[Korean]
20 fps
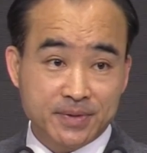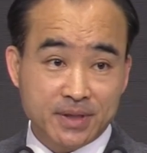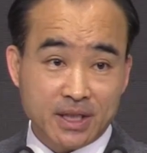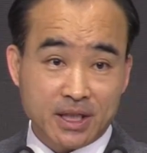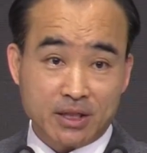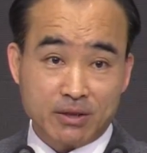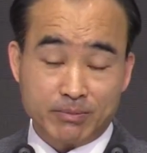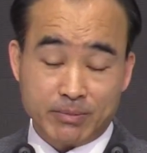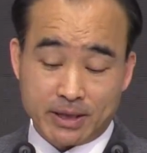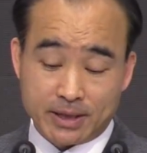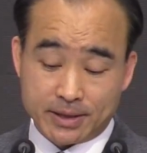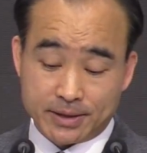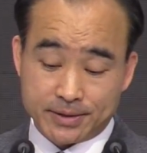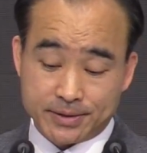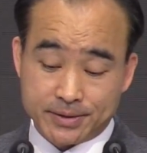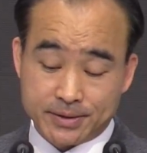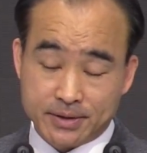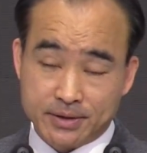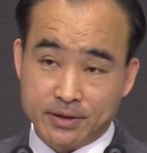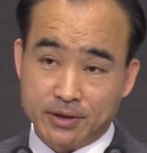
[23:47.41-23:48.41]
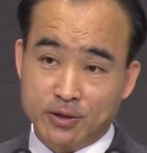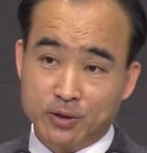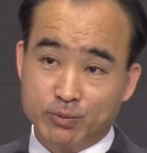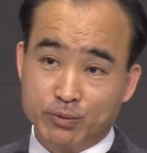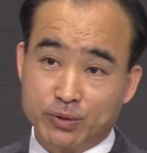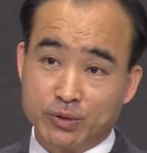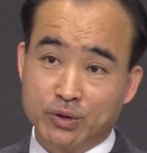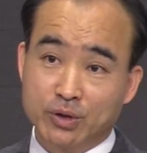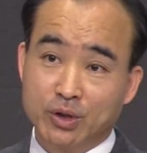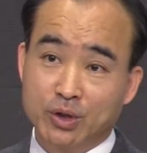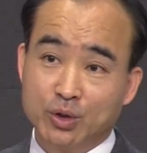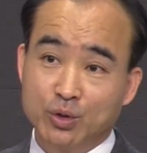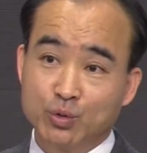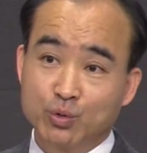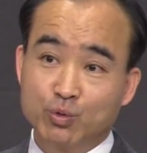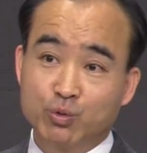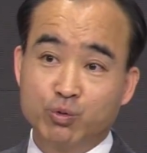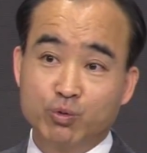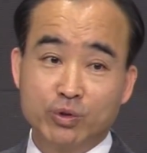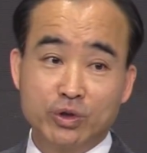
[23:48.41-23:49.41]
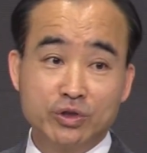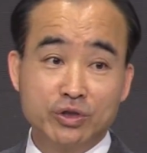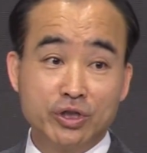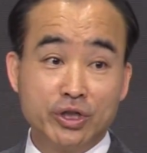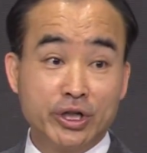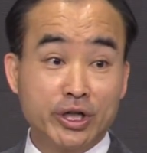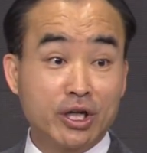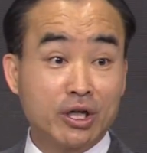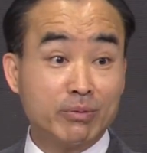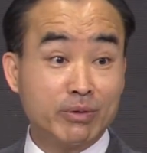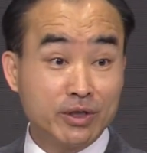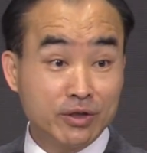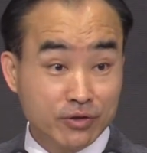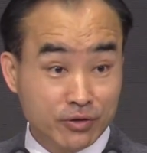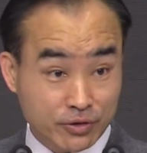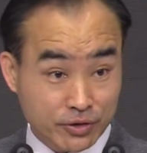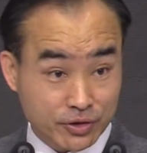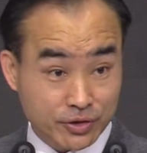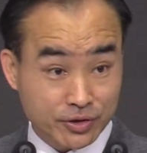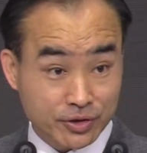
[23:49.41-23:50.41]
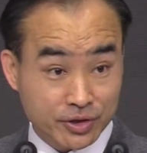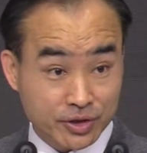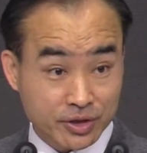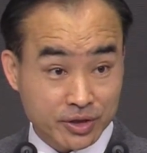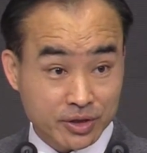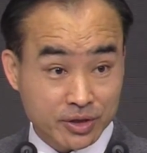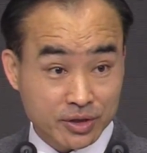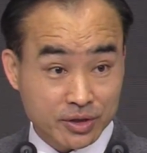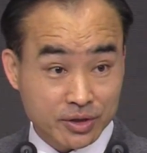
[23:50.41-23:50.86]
이런 말이에요. 여러분, 구원을 내가 받는 것이지.